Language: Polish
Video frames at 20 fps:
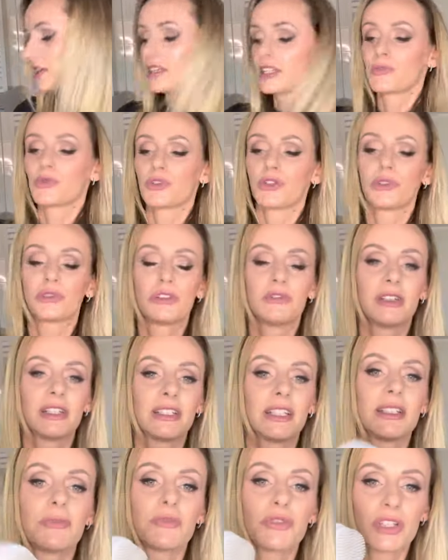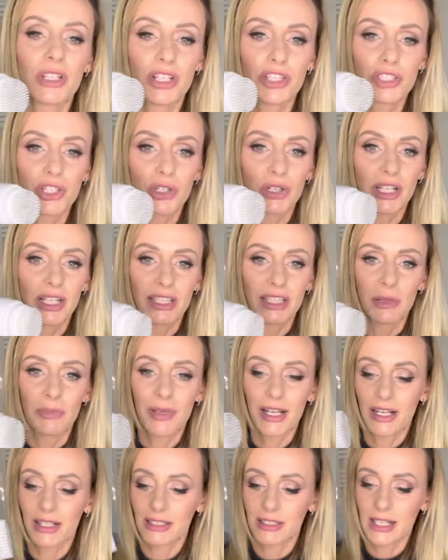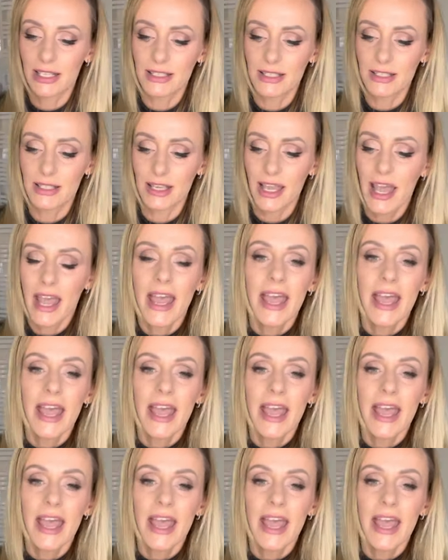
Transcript: jest przygotowana na przyjęcie kolejnej pielęgnacji.